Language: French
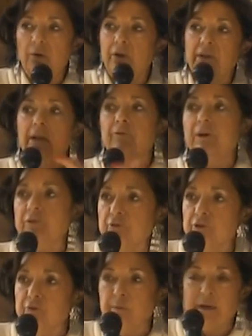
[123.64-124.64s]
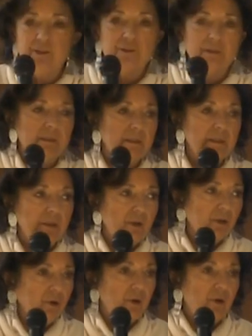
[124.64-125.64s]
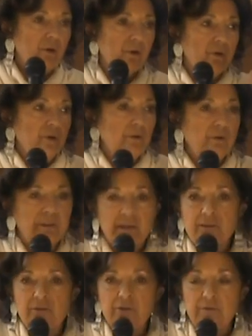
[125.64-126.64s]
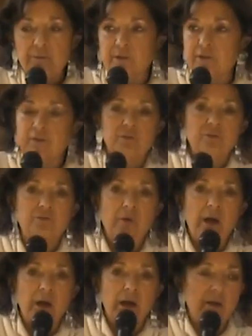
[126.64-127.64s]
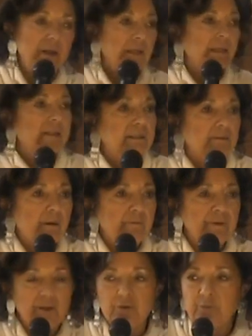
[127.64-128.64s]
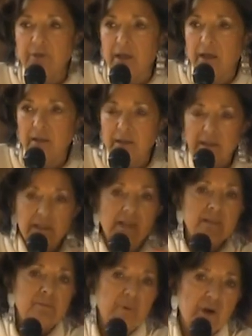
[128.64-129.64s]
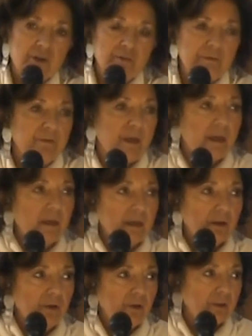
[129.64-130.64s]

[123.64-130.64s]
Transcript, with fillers: quelle voiture je vais m'acheter, qu'est-ce que je vais manger ce soir, qu'est-ce qui va me faire du bien, quel sport je vais faire,